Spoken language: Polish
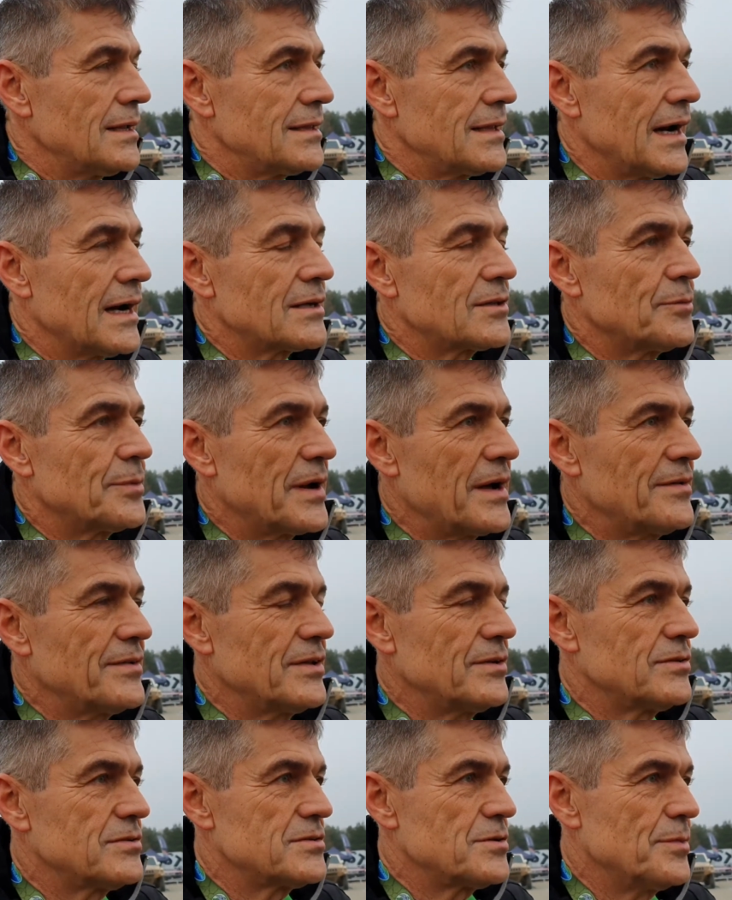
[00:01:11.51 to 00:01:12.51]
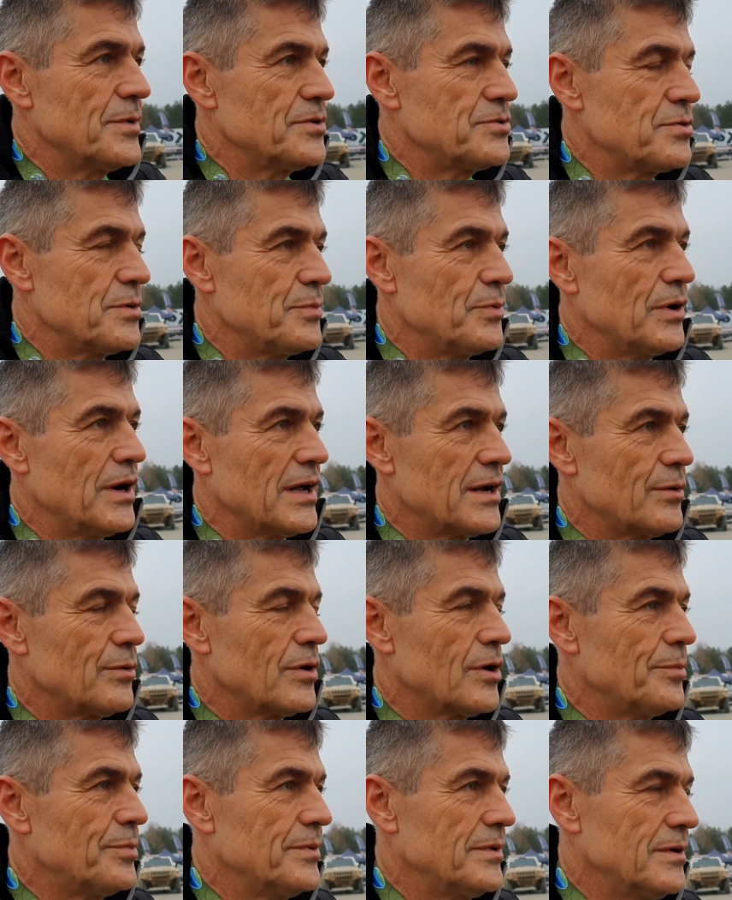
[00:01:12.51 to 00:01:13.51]
Tak, to prawda, no zdobyliśmy Puchar
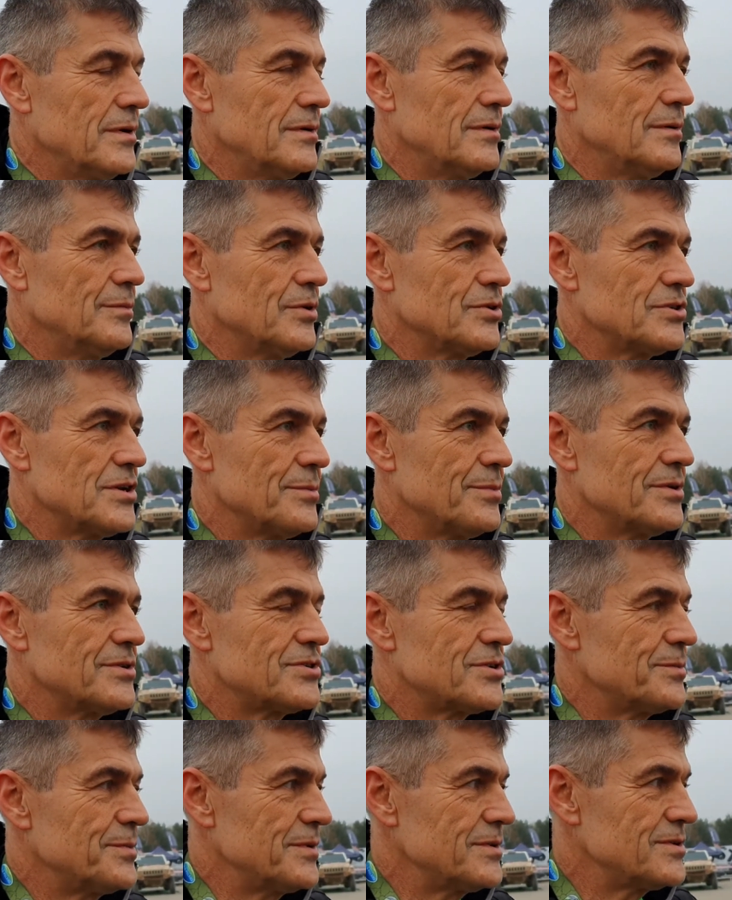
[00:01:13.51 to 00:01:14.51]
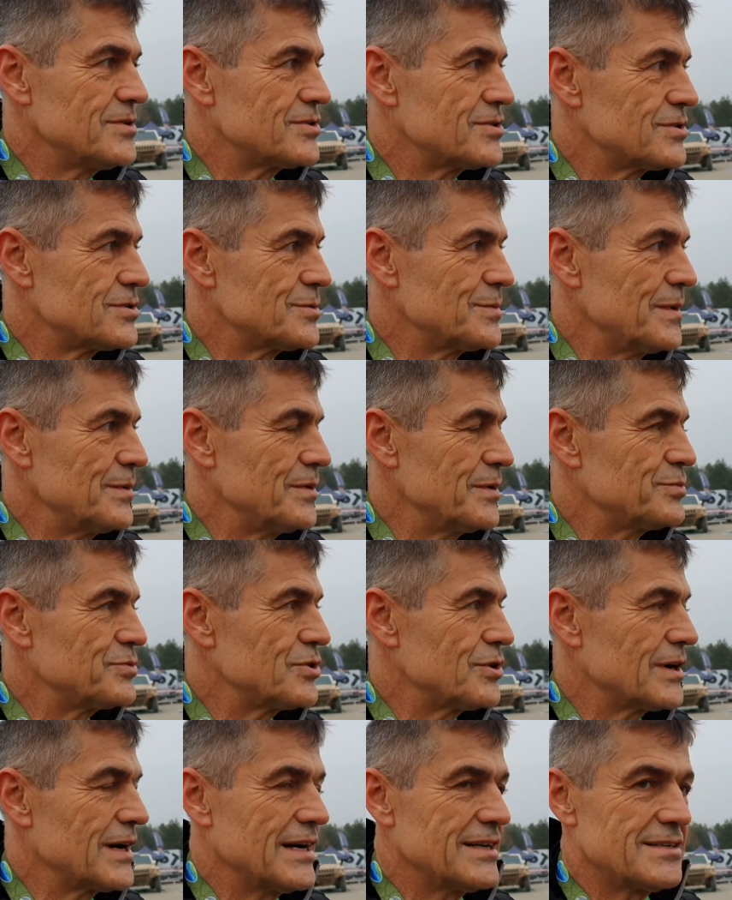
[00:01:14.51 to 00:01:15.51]
Europy, no można by jeszcze powiedzieć, że zupełnie
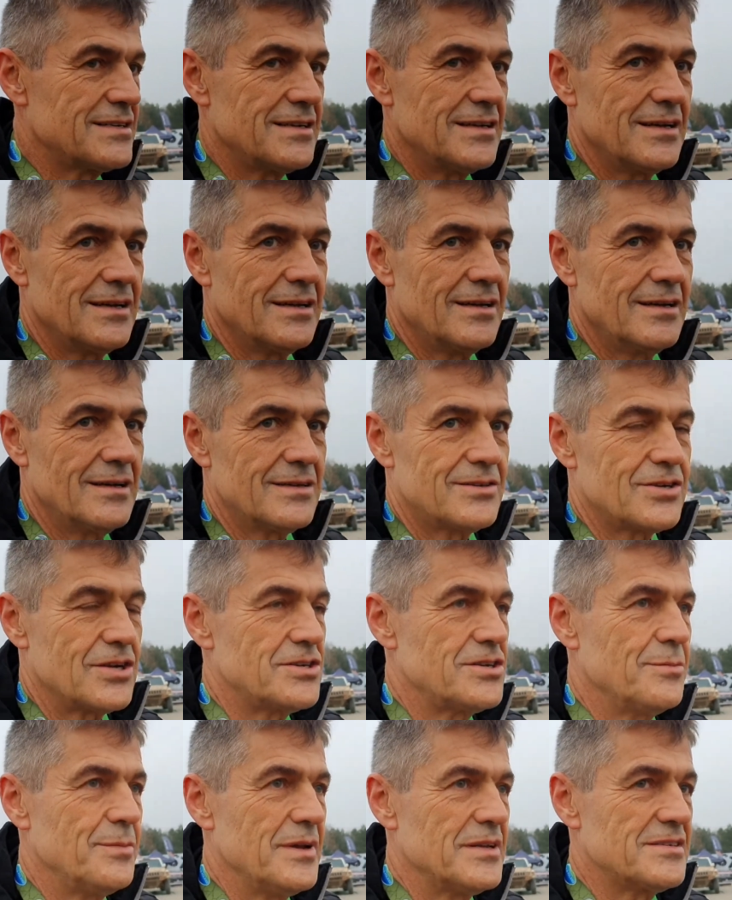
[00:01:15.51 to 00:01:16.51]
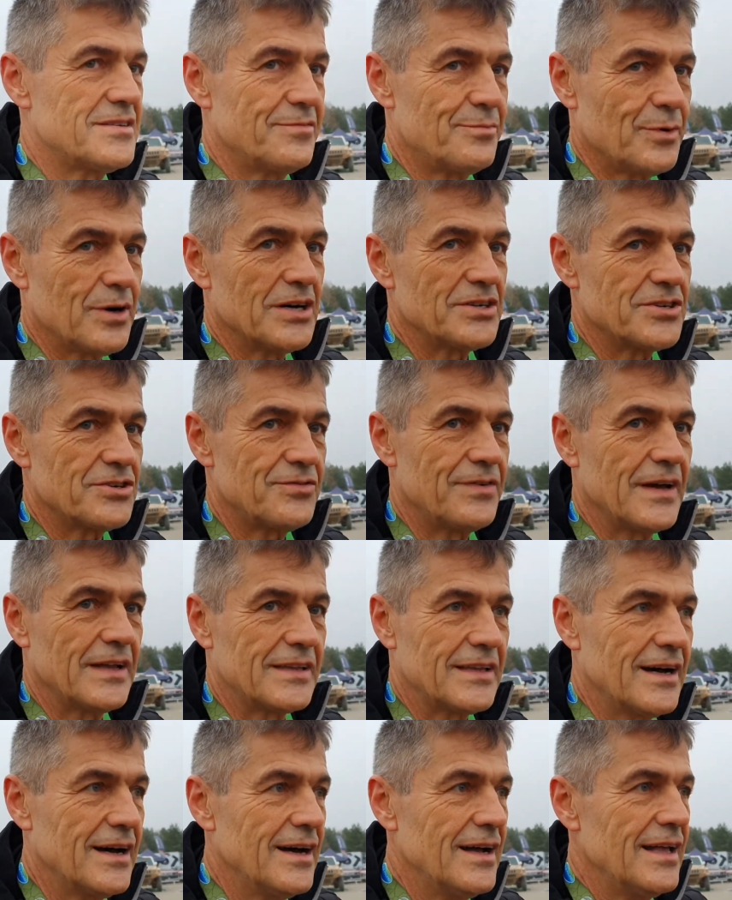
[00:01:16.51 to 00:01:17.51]
przy okazji e, trzecie miejsce w Pucharze
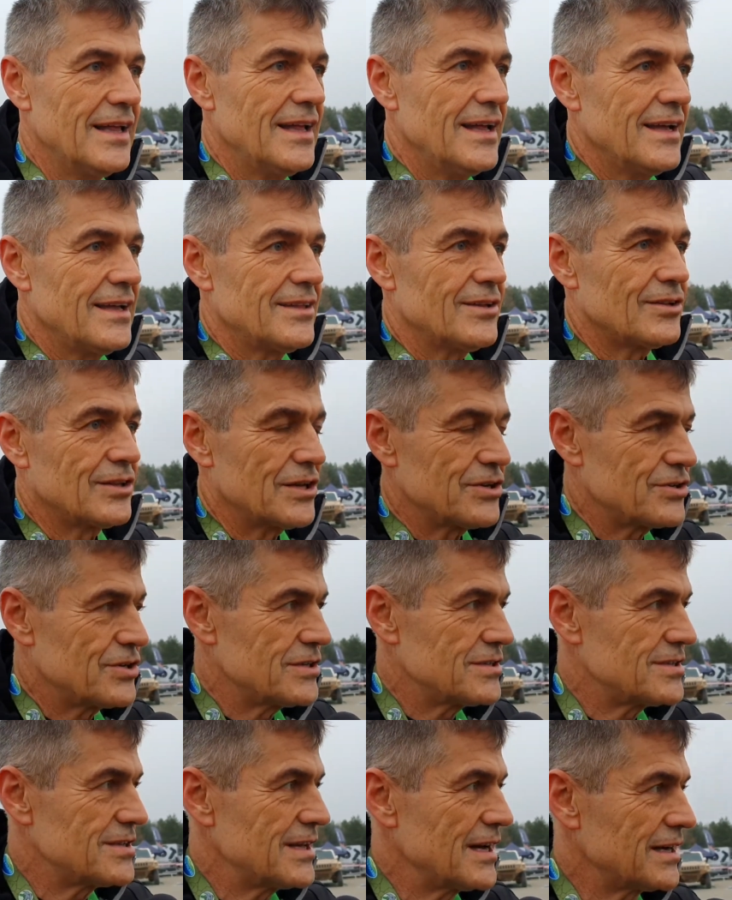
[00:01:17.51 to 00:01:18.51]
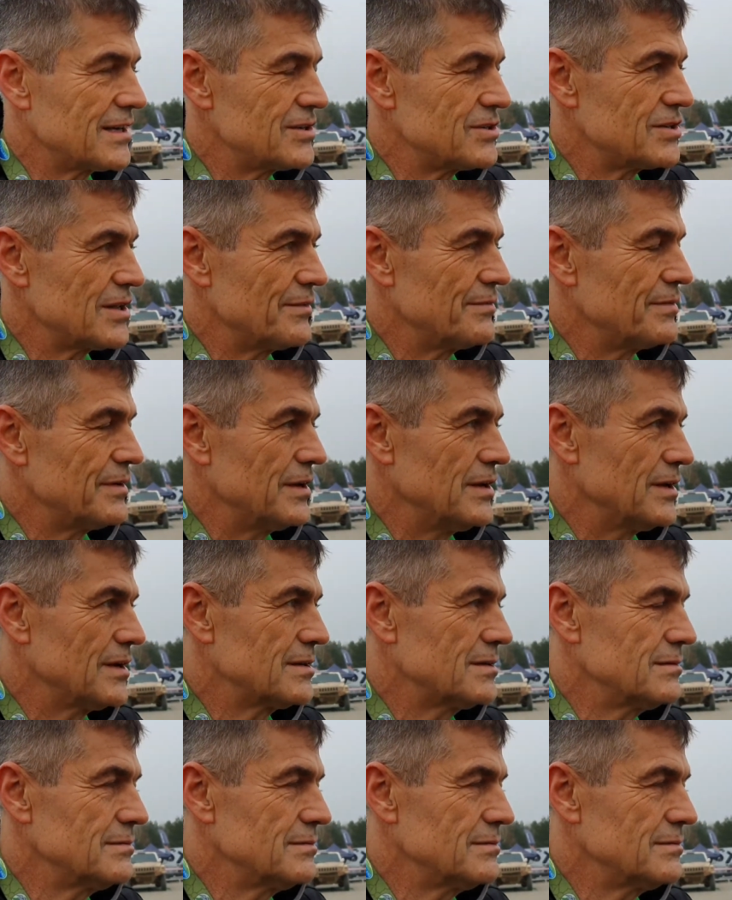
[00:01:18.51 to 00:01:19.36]
Świata, to też jest jakiś tam wynik.